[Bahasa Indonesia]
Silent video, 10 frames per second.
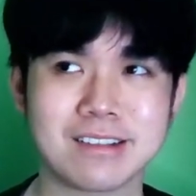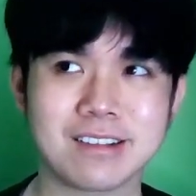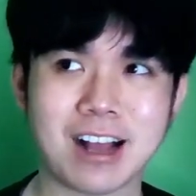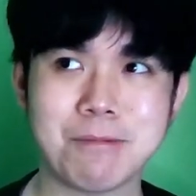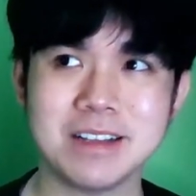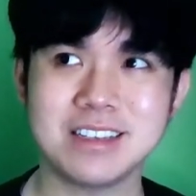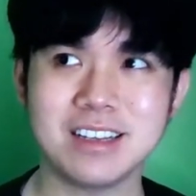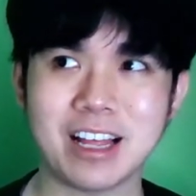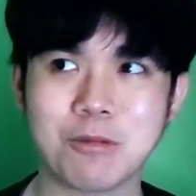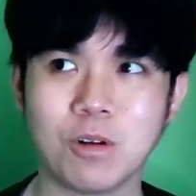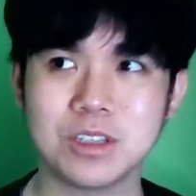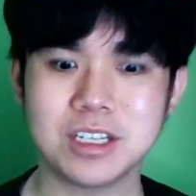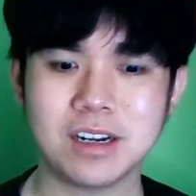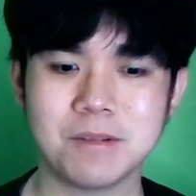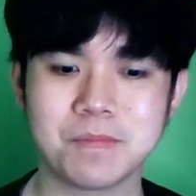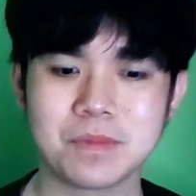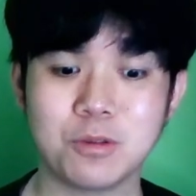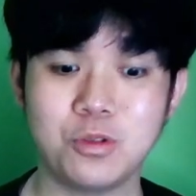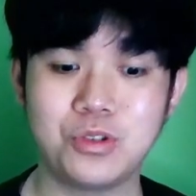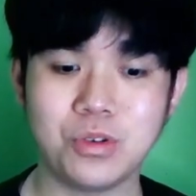kapan sih like water
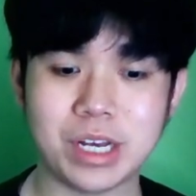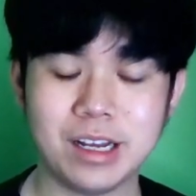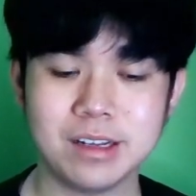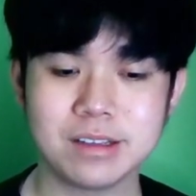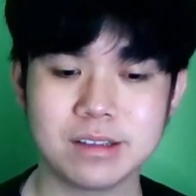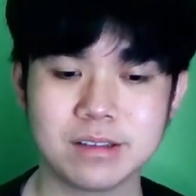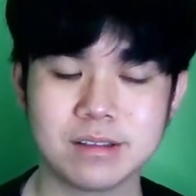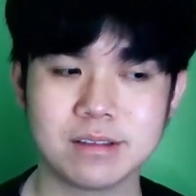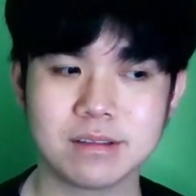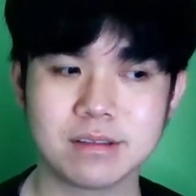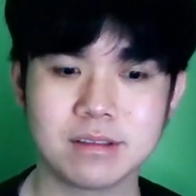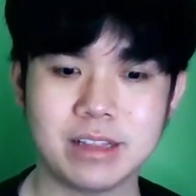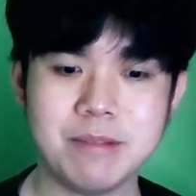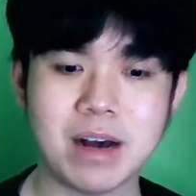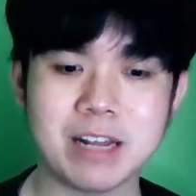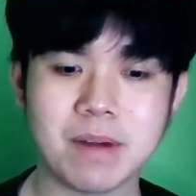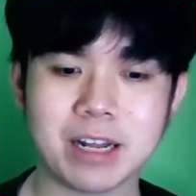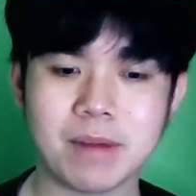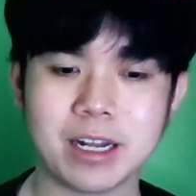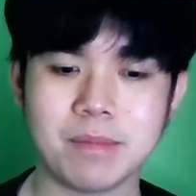Tujuh ya? Lima lima
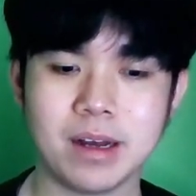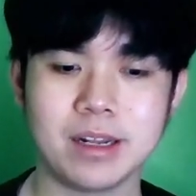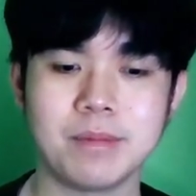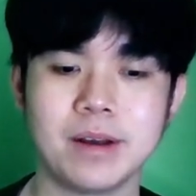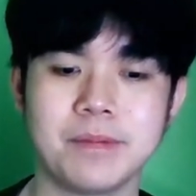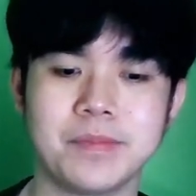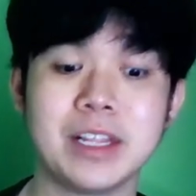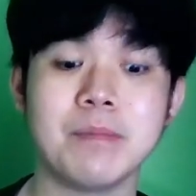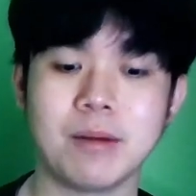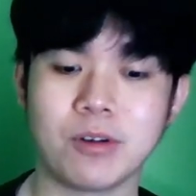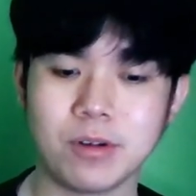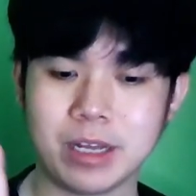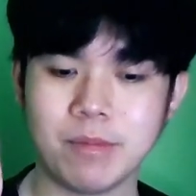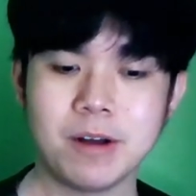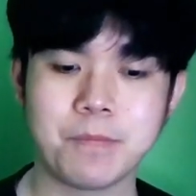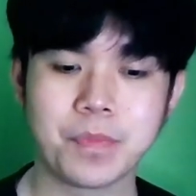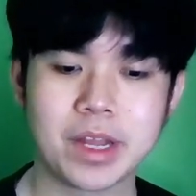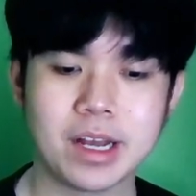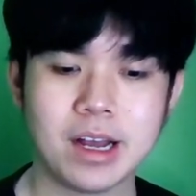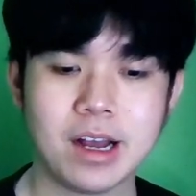lima lima lima lima bro lima.
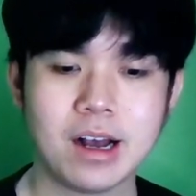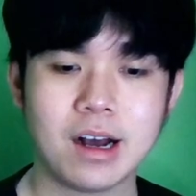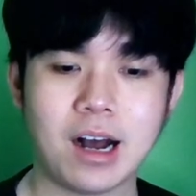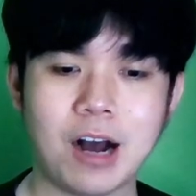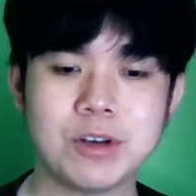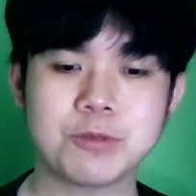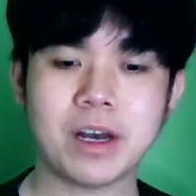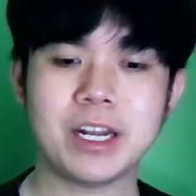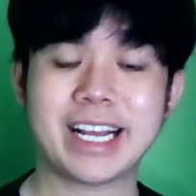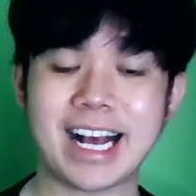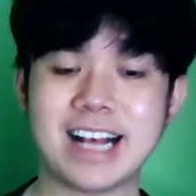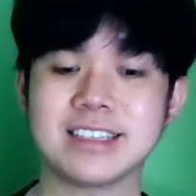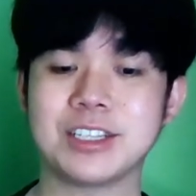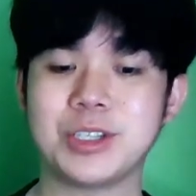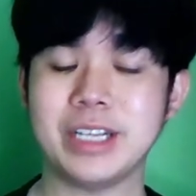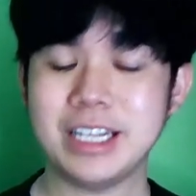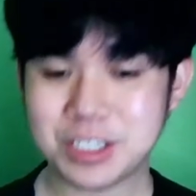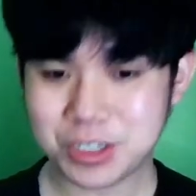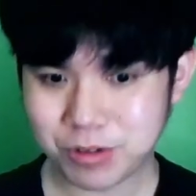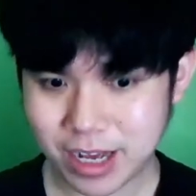How was Wendy casted
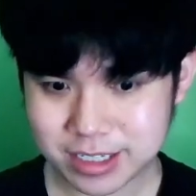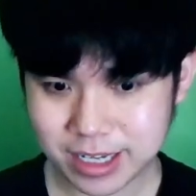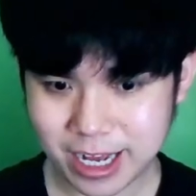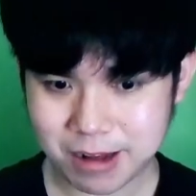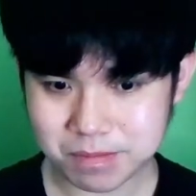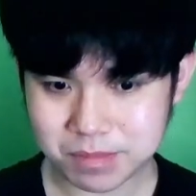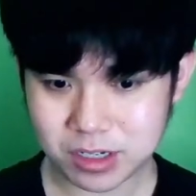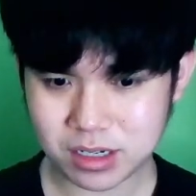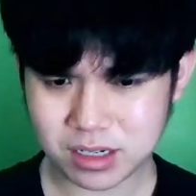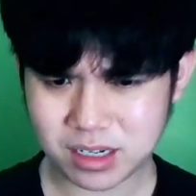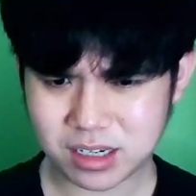into SM? Ugh.